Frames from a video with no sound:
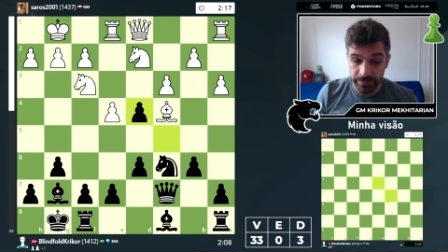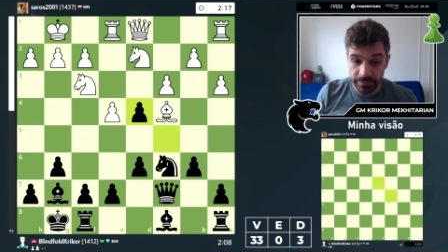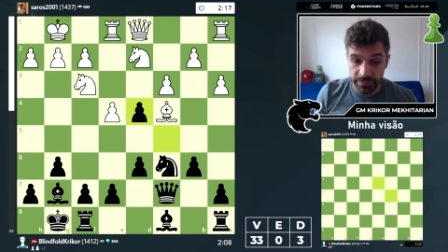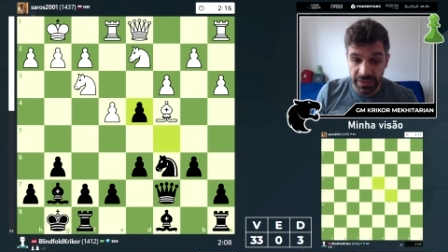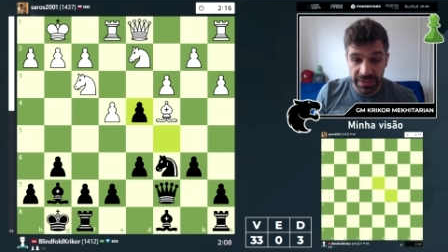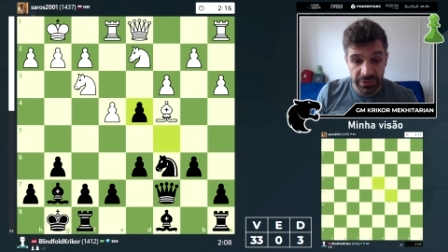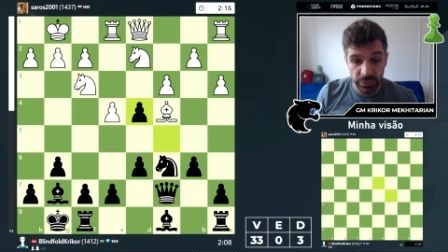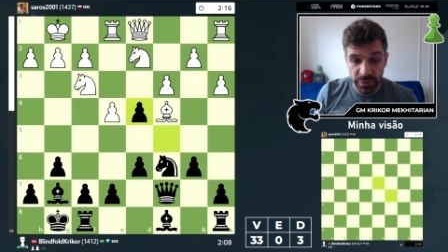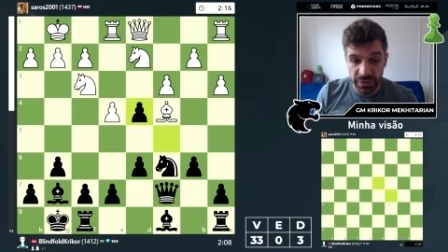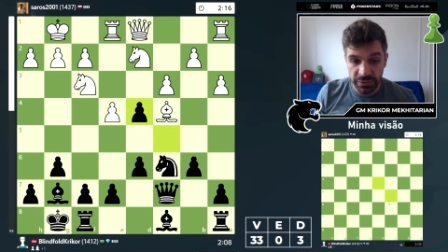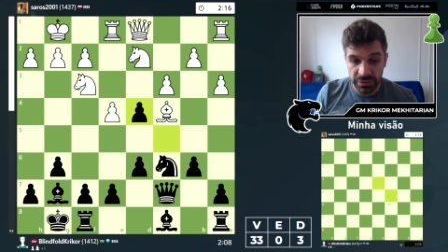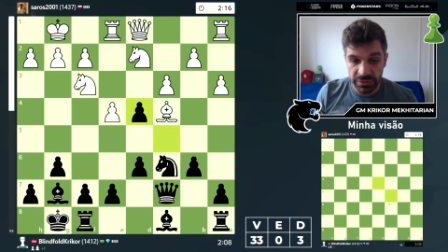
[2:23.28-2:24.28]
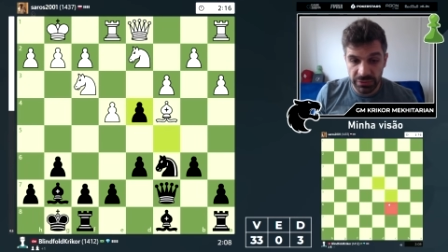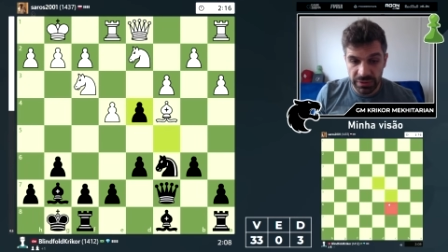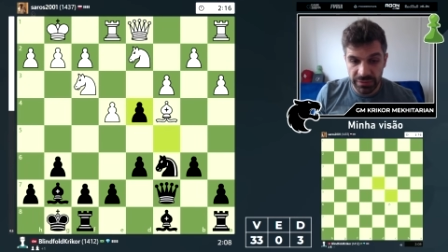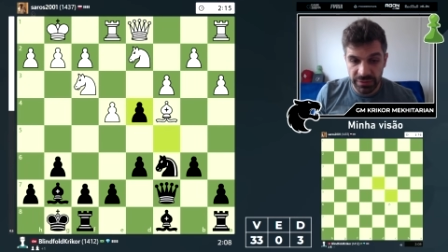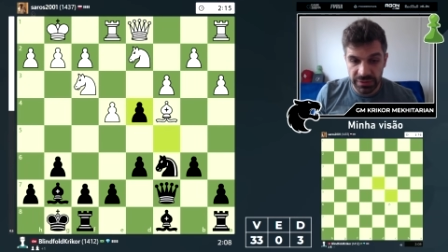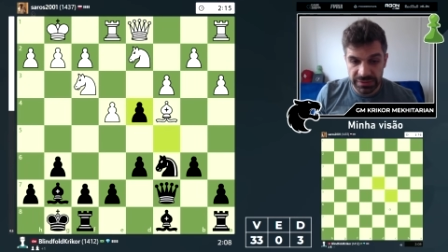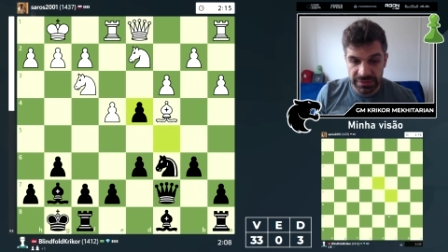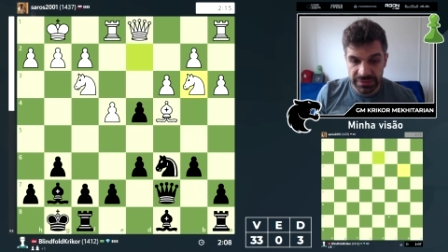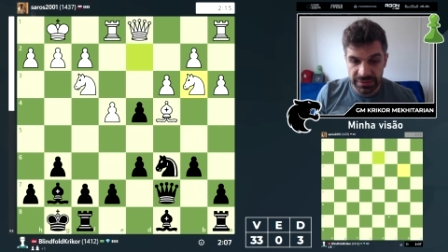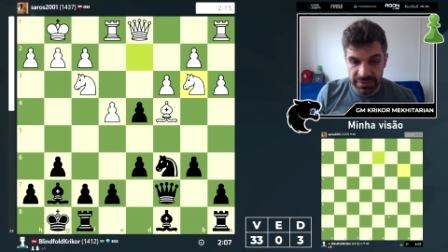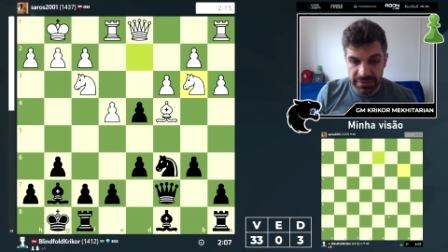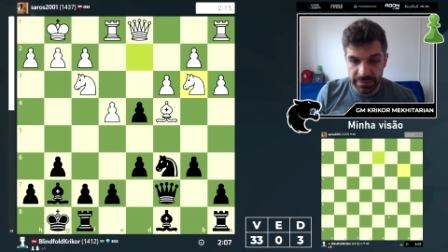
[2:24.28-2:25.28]
Tá caindo peão, né? Tem um cavalo em
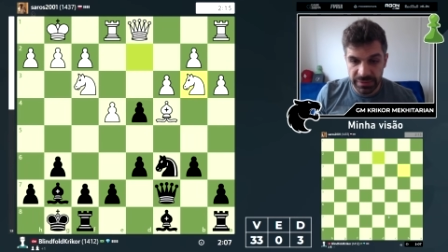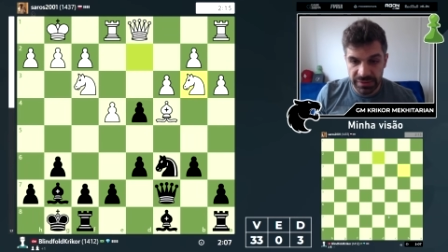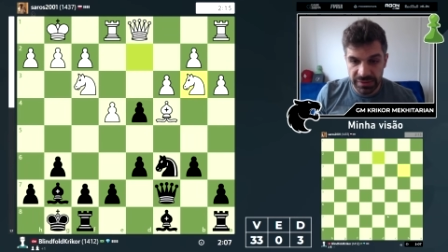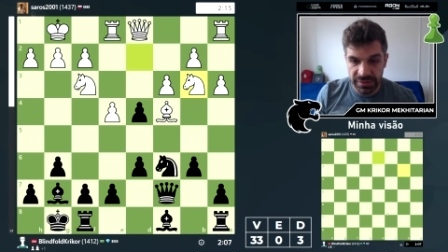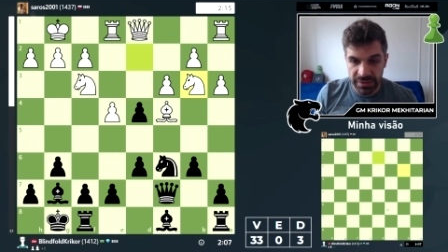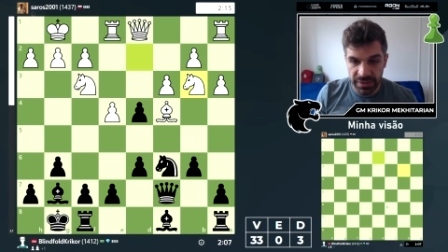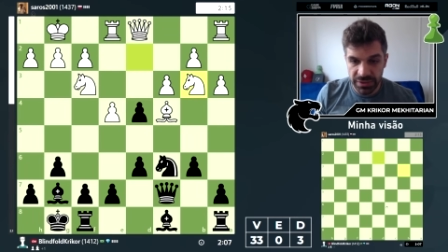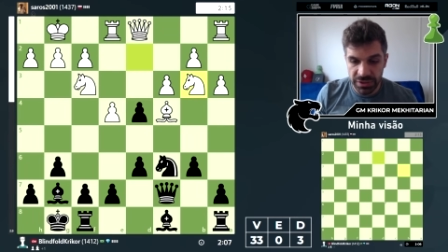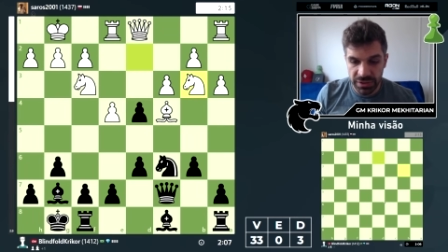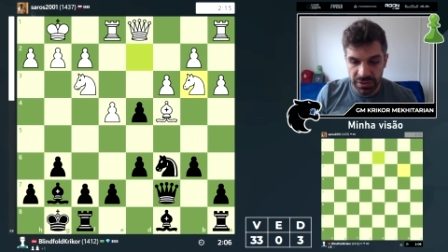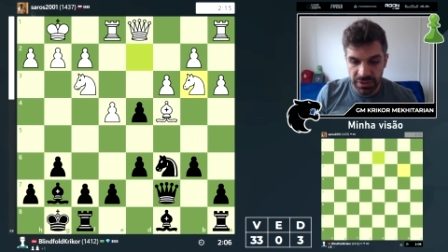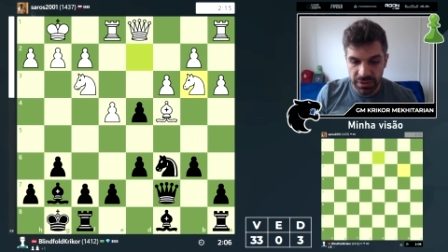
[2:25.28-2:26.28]
C6, dama em C7.